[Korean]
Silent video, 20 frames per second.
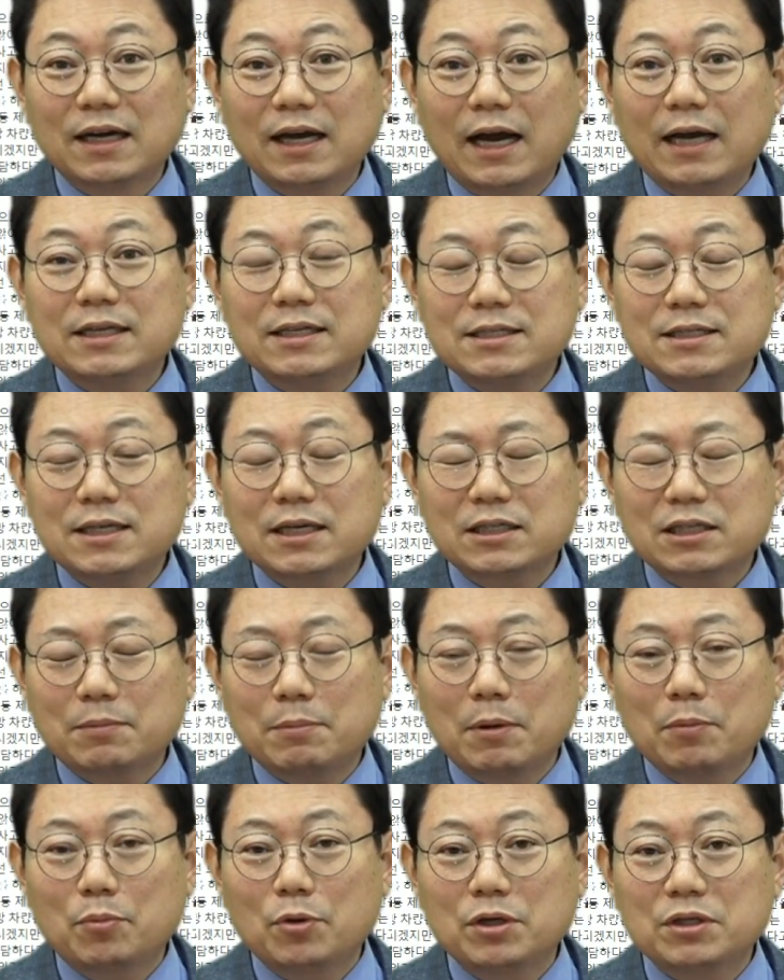아, 흰색
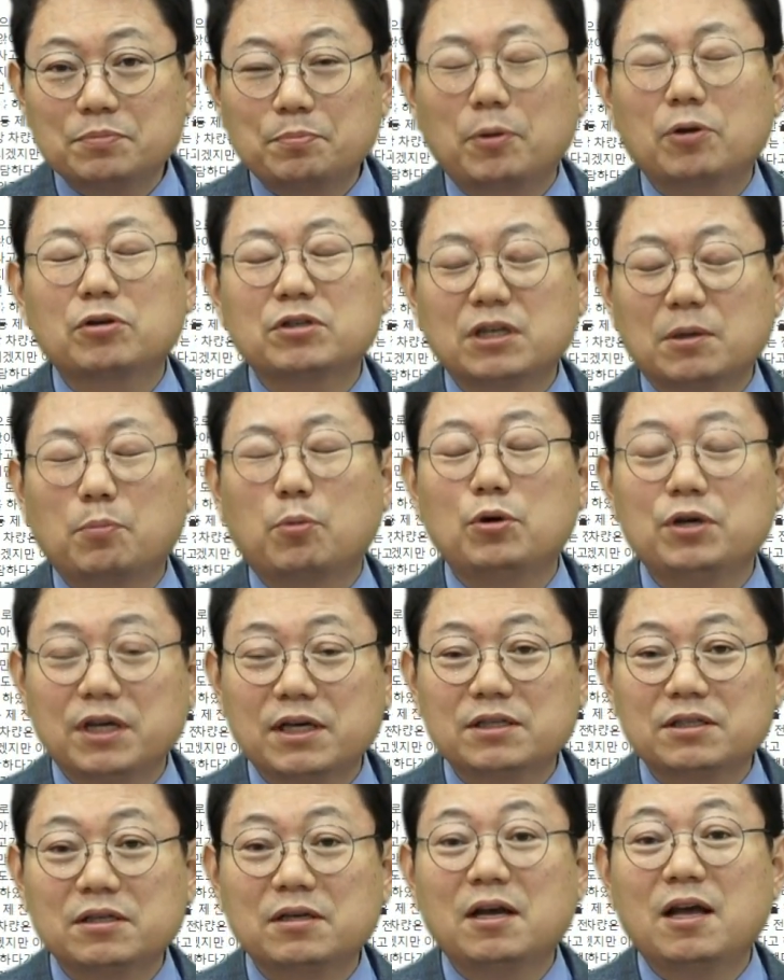차만 보이지 빨간 차
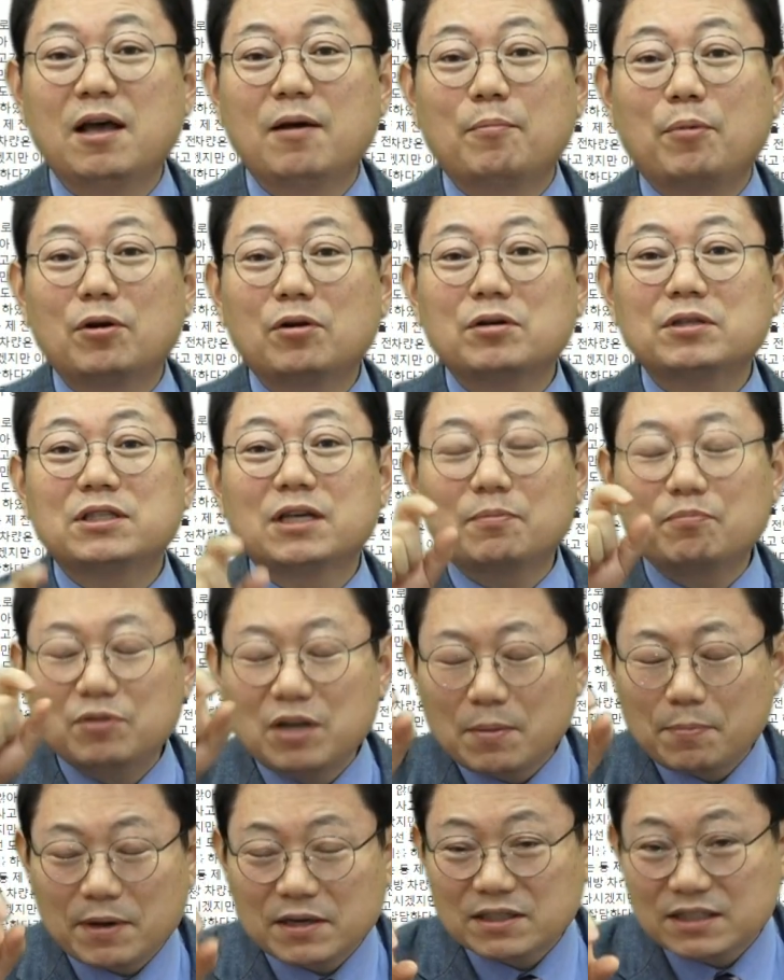보이겠어? 빨간 차
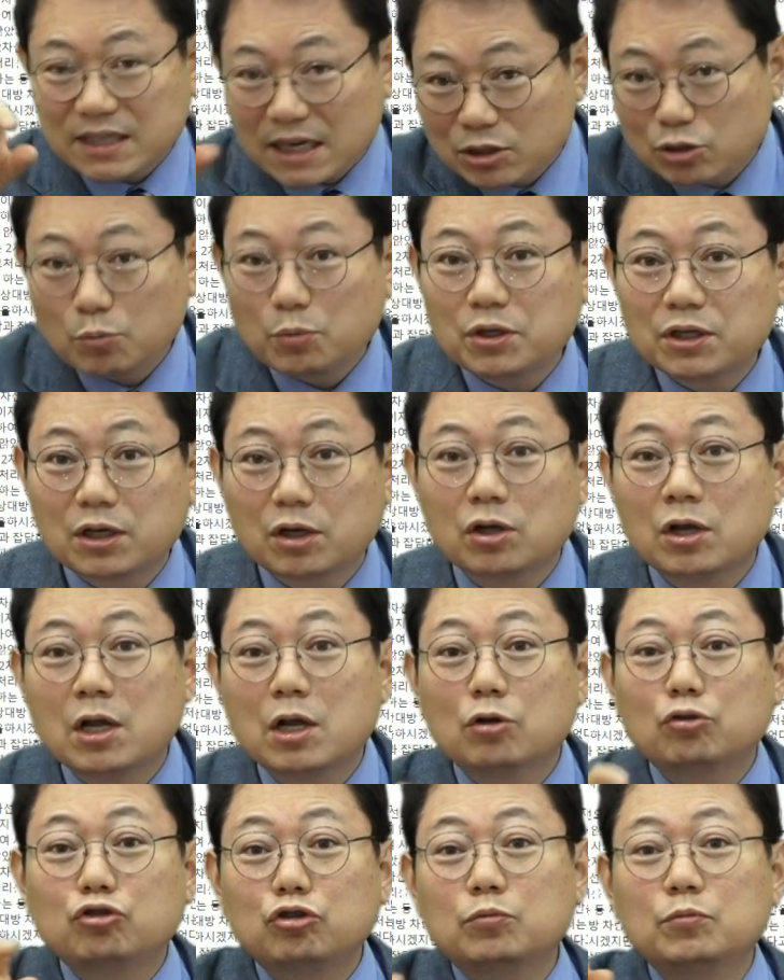블랙박스 찾아보니까
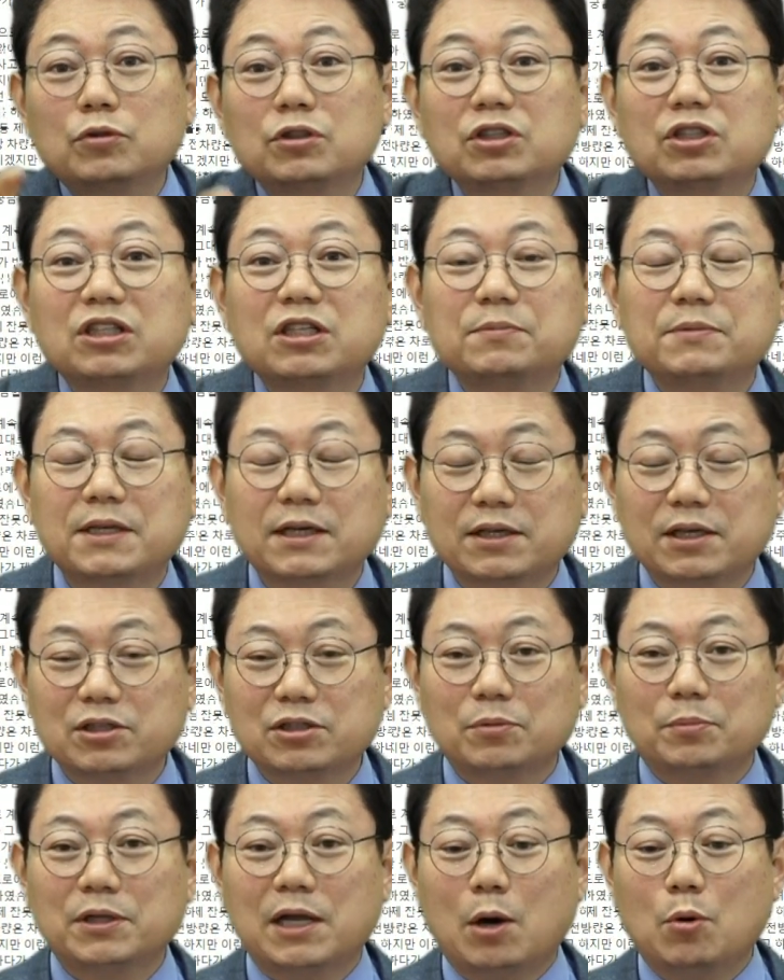숨은 그림
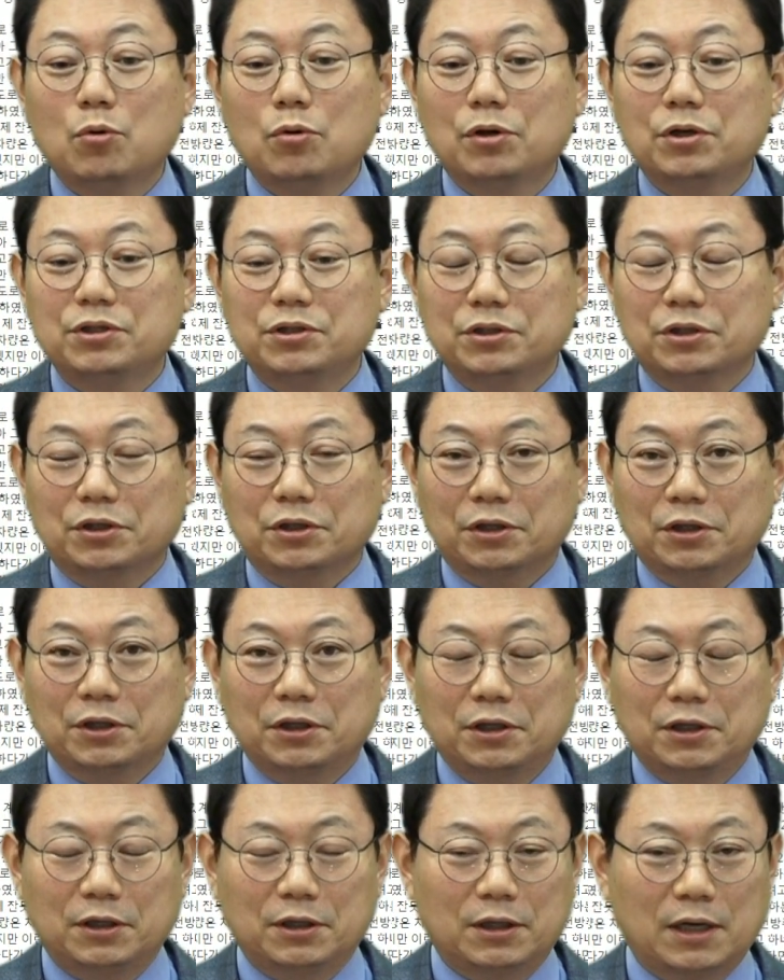찾기에서 나온
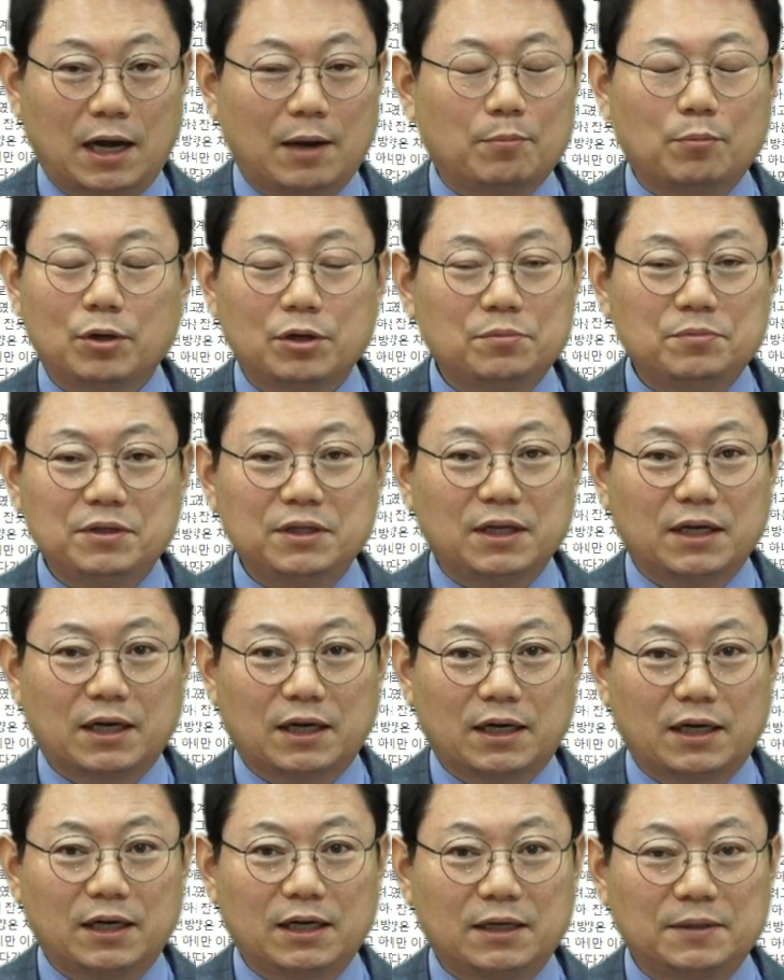거죠. 안
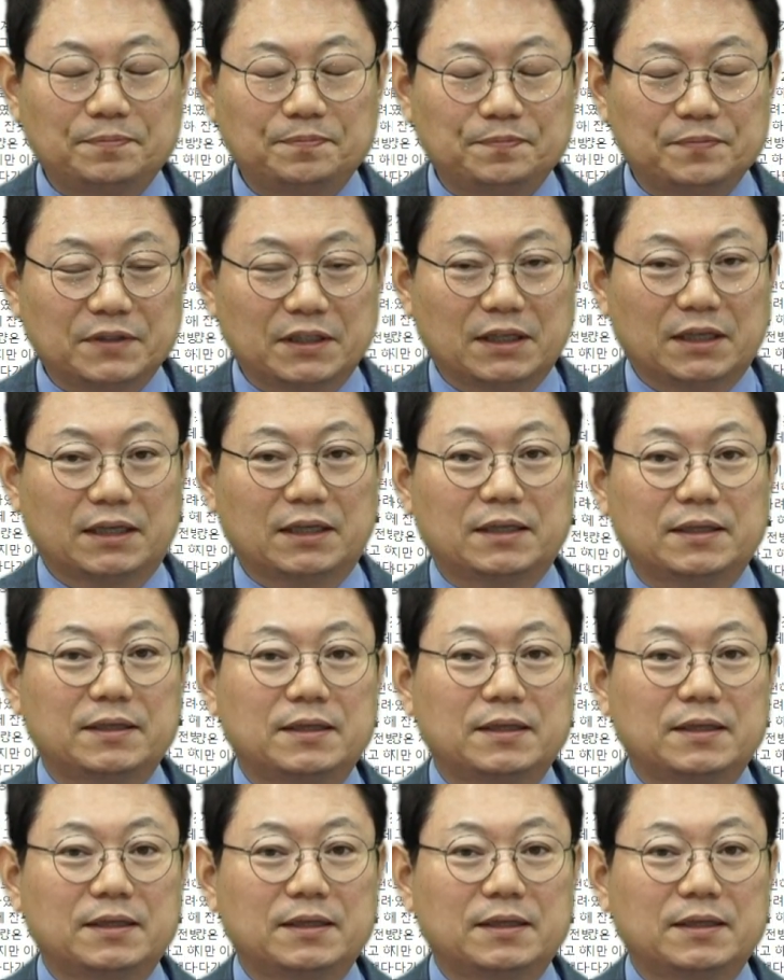보입니다. 네.